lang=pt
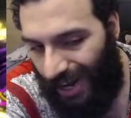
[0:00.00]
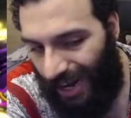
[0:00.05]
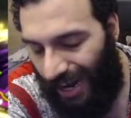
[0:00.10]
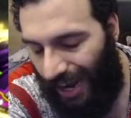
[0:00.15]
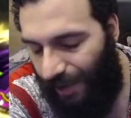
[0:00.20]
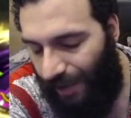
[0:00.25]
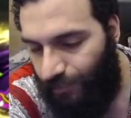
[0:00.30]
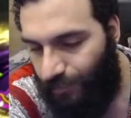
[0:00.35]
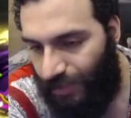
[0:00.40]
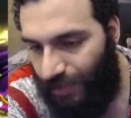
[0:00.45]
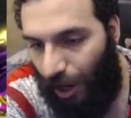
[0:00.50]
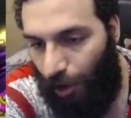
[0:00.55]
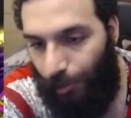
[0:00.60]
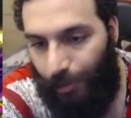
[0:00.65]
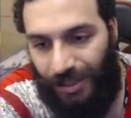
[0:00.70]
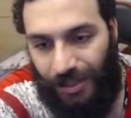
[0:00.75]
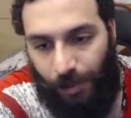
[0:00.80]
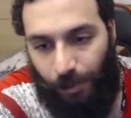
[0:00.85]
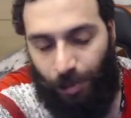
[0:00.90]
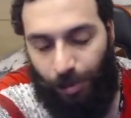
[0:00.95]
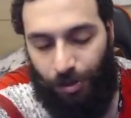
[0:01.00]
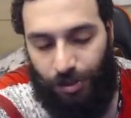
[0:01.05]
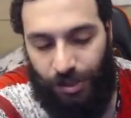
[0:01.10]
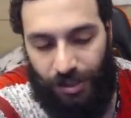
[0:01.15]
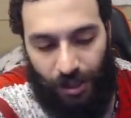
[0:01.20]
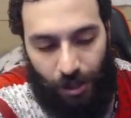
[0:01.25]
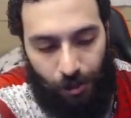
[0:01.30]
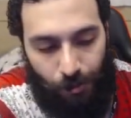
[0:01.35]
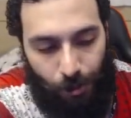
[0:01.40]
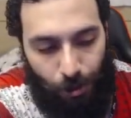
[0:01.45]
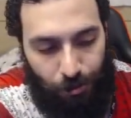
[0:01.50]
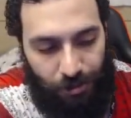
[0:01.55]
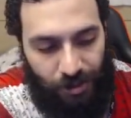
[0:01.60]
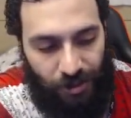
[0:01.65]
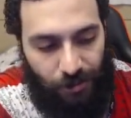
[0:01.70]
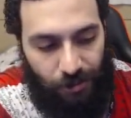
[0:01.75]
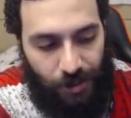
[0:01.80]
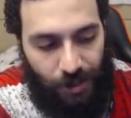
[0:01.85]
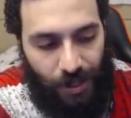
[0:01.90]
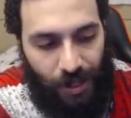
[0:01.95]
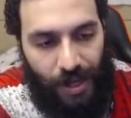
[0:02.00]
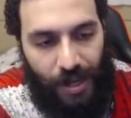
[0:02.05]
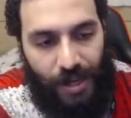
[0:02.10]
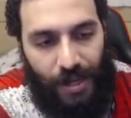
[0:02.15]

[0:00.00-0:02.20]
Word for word: lá, aumenta a prontidão no meu time.